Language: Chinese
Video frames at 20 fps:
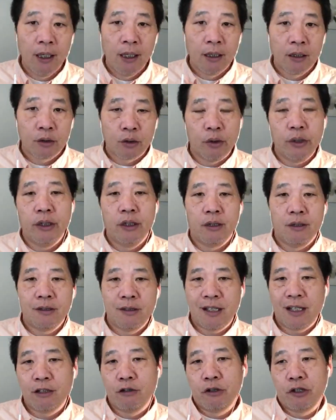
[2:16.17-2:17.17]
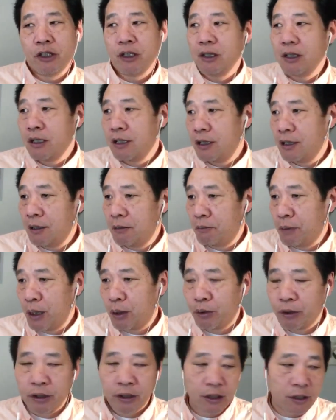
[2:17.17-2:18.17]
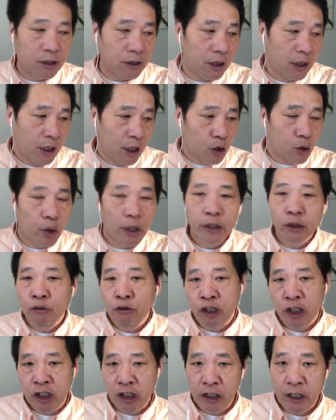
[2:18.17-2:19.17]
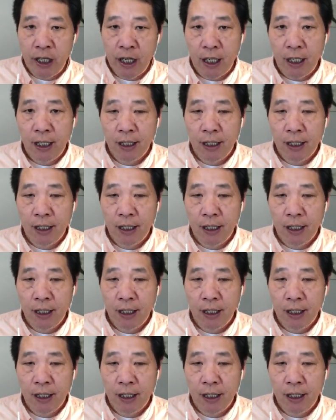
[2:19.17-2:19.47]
所以像有一些那些美国的那些传统企业，